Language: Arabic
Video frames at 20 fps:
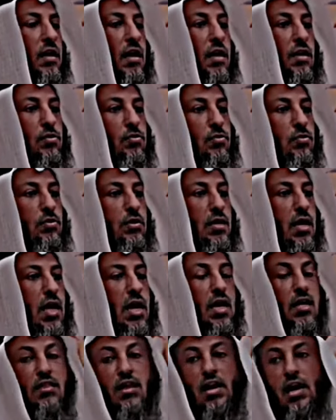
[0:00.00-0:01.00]
رأيتكن
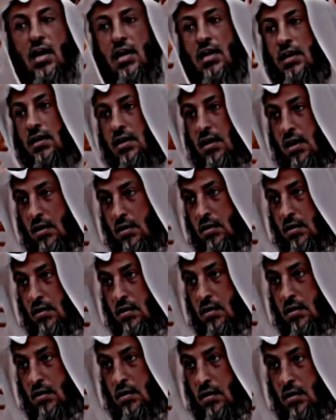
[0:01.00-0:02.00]
أكثر أهل النار
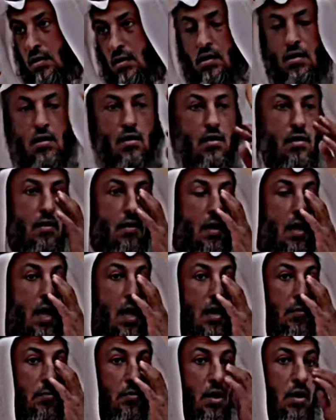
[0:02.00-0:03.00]

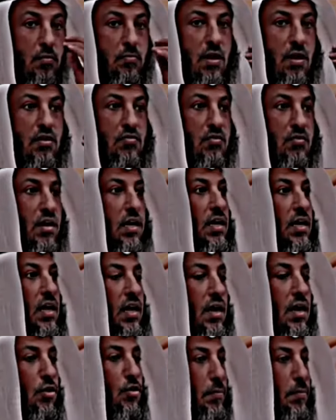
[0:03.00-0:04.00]
قال ابن عباس
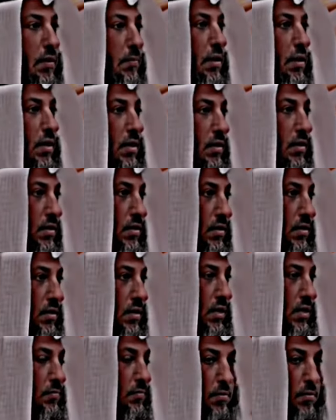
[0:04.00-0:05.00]
فقيل له بما
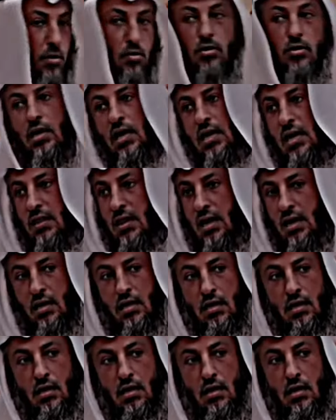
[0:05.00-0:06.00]
يعني بما كنا
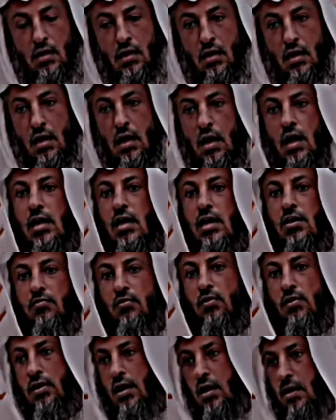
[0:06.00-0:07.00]
كذلك قال
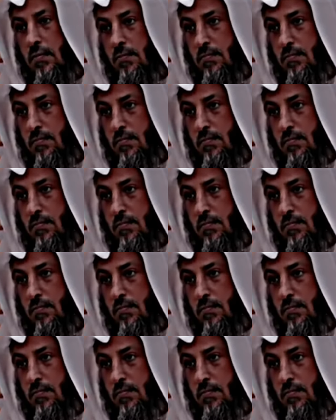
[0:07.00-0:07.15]
يكفرن